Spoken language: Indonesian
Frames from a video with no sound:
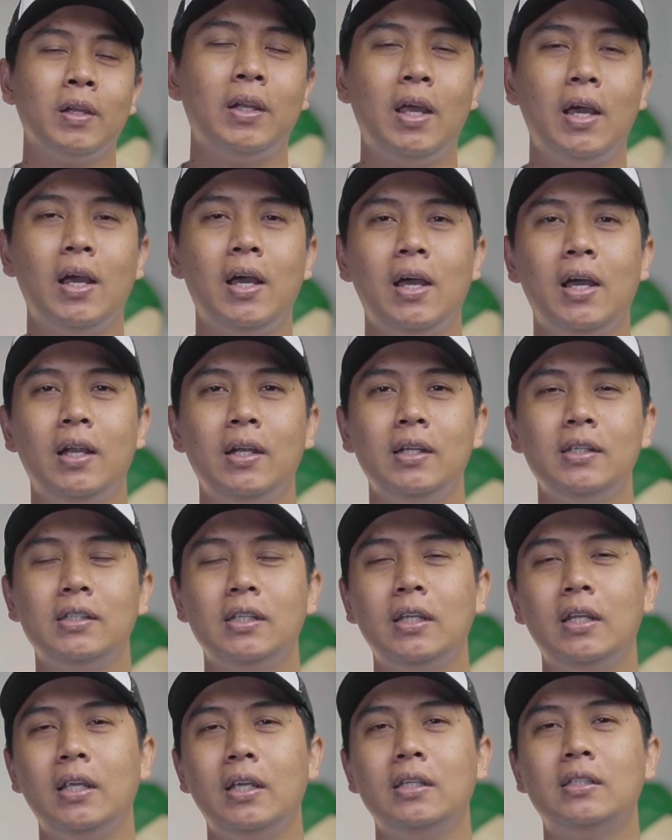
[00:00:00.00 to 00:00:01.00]
Dan di
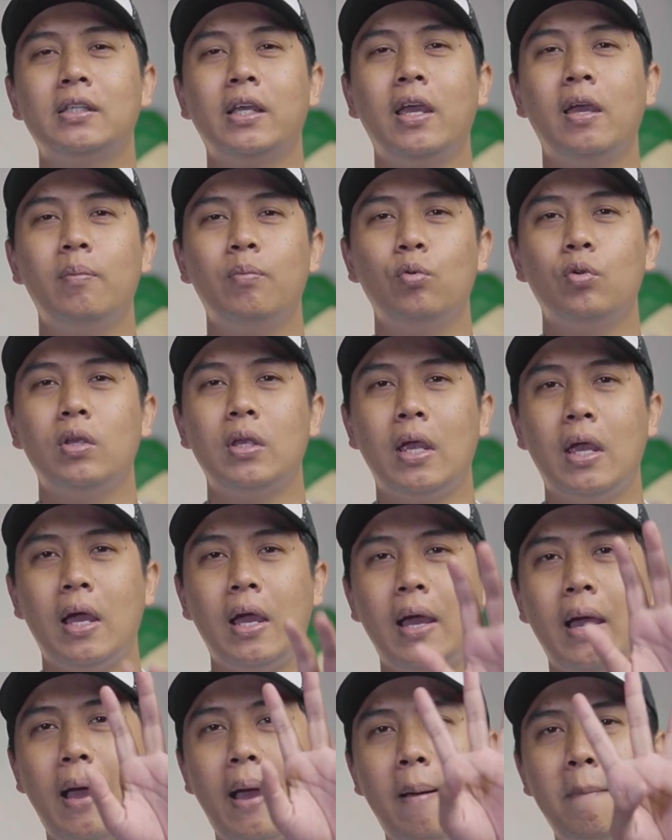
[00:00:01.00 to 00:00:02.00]
sini saya
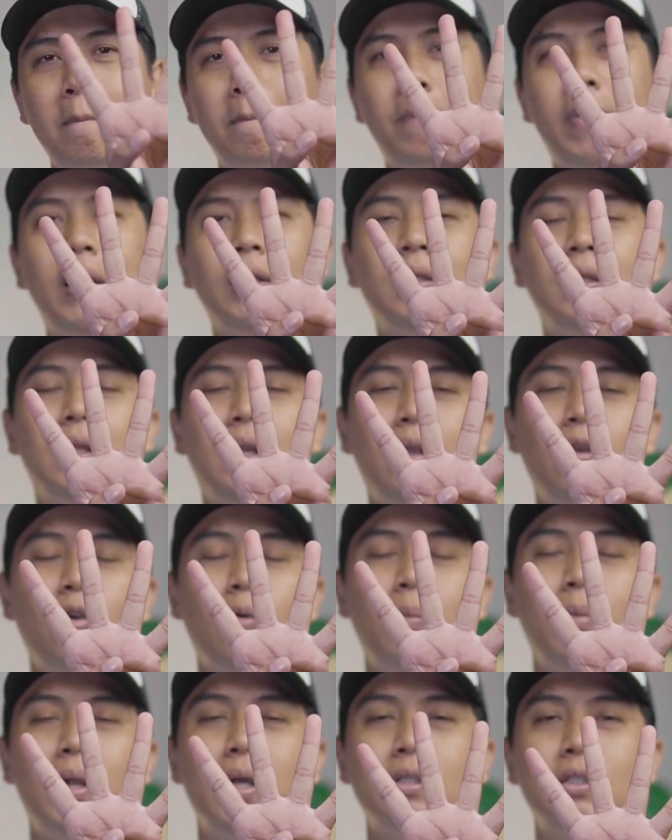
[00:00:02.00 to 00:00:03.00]
punya empat
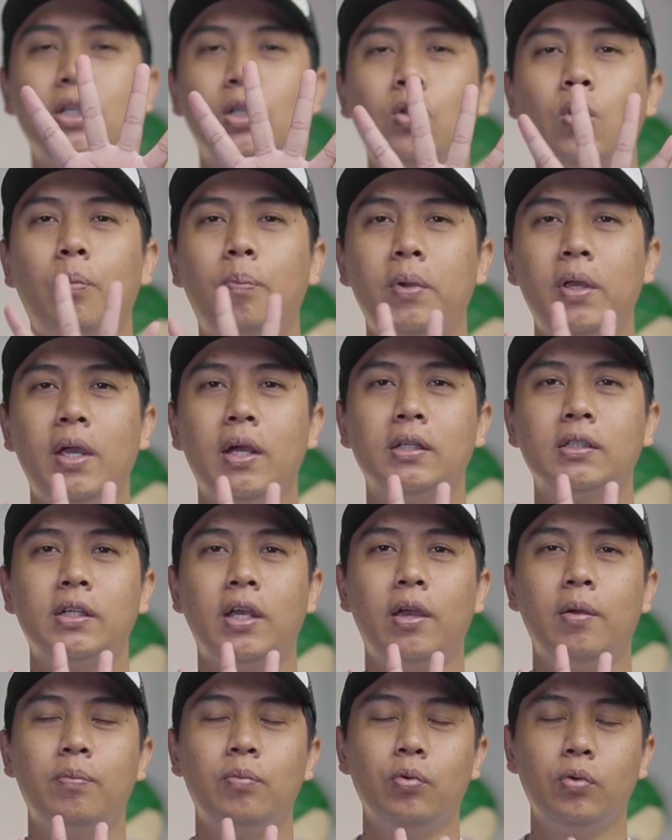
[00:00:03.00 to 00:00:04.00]
rekomendasi topi yang
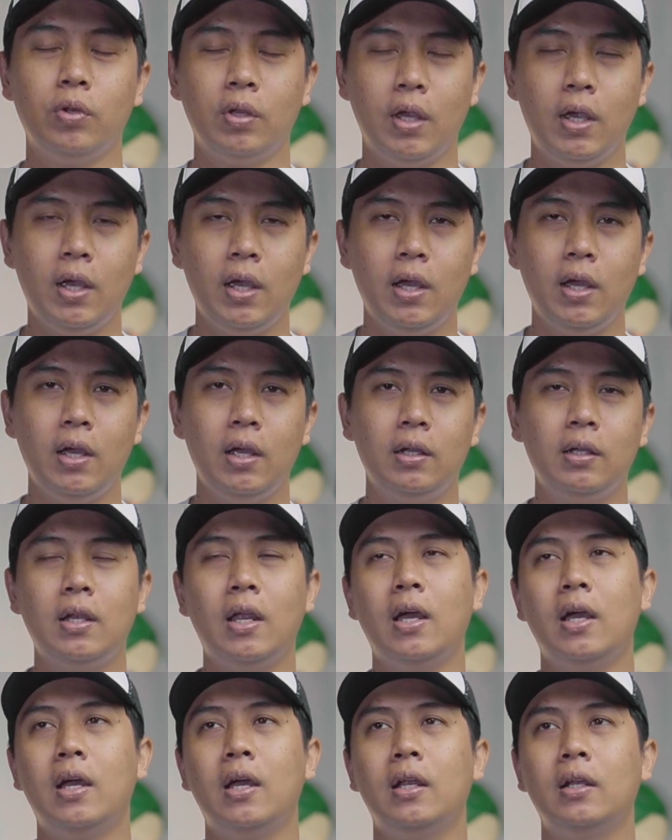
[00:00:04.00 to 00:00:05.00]
saya punya
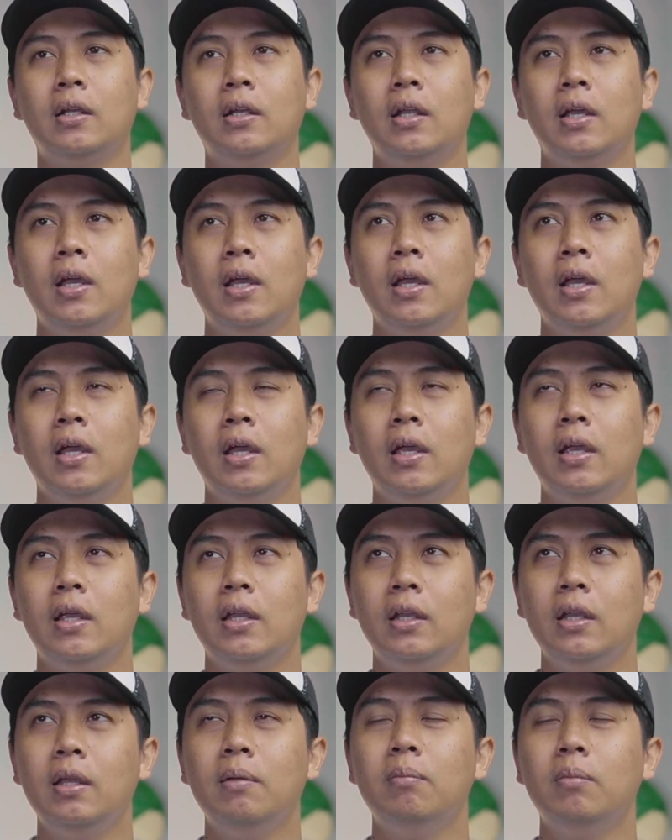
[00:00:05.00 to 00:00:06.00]
dan
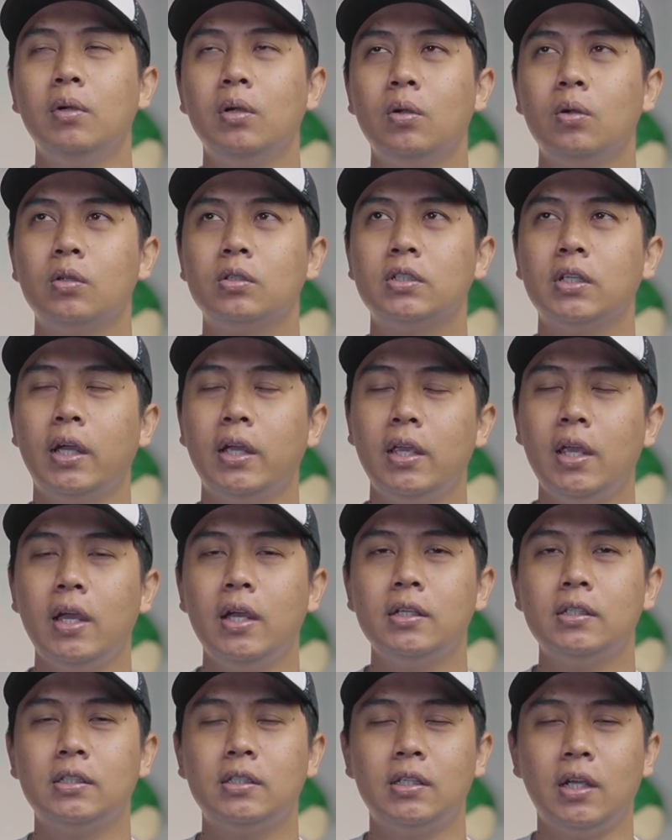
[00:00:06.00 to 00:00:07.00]
ini menurut
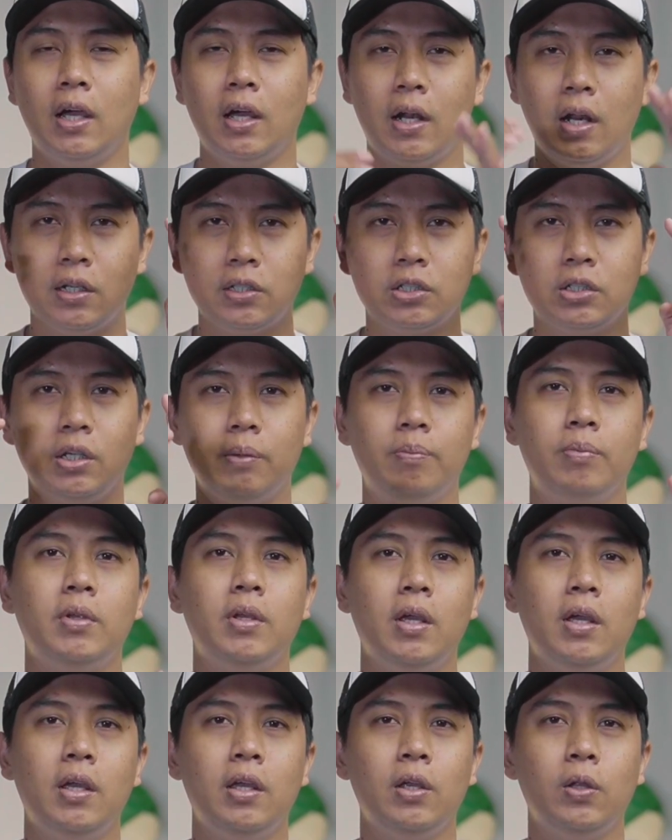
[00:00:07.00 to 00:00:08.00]
saya secara
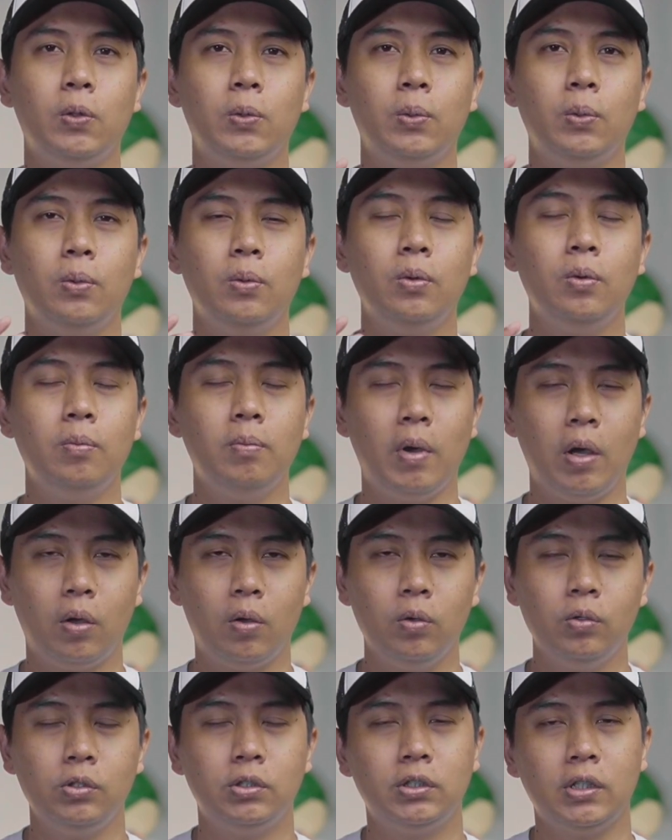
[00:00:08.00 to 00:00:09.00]
shape-nya itu
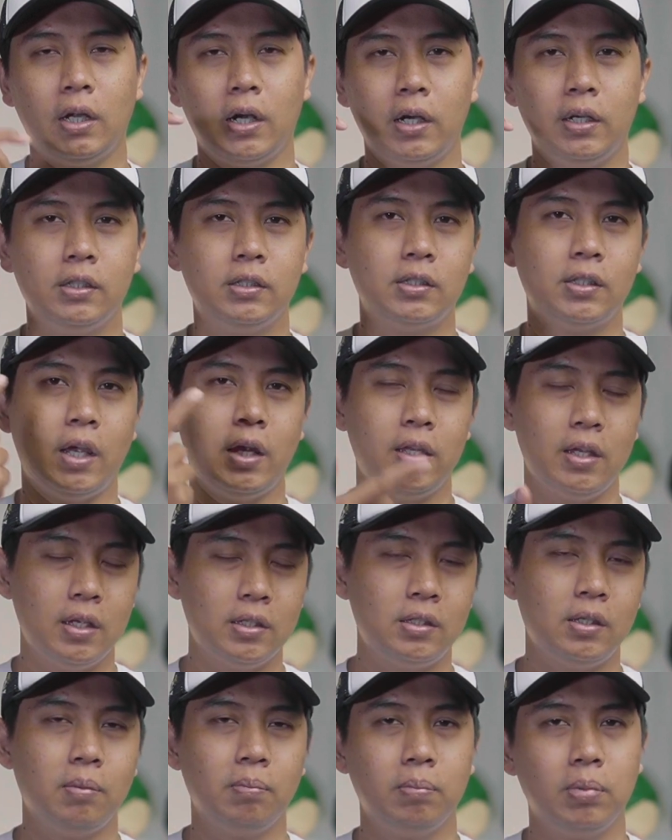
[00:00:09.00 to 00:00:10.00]
bagus, secara
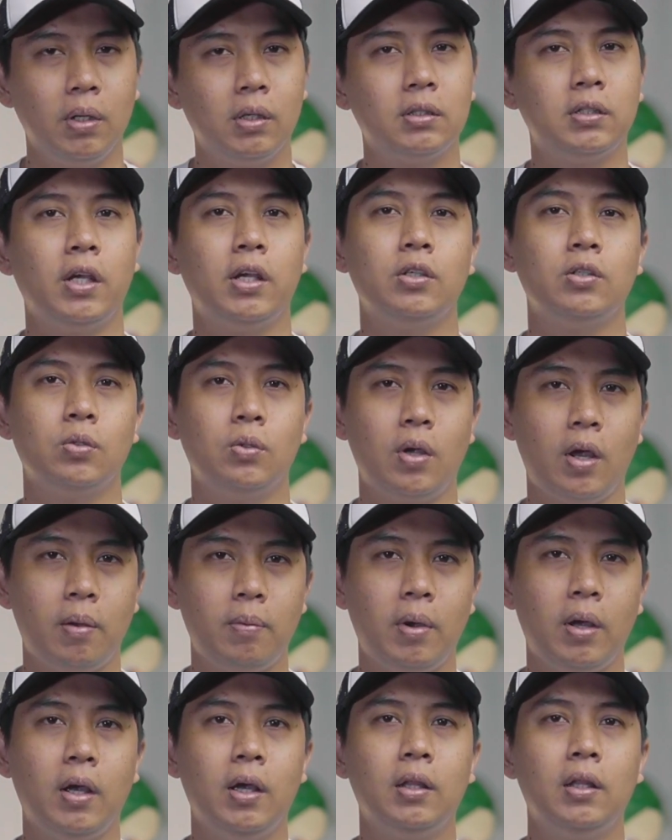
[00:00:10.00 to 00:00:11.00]
desainnya simple, saya
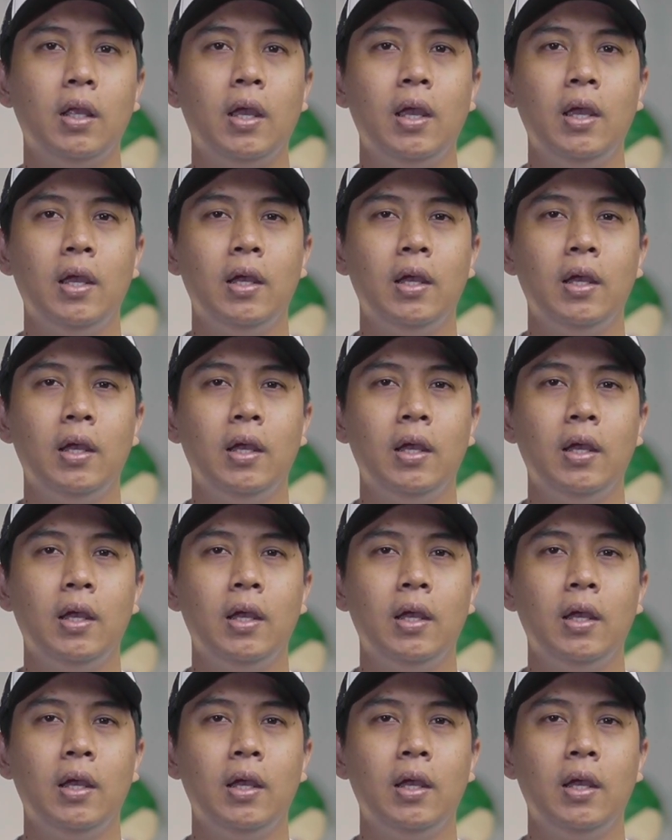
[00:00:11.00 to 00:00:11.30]
suka banget.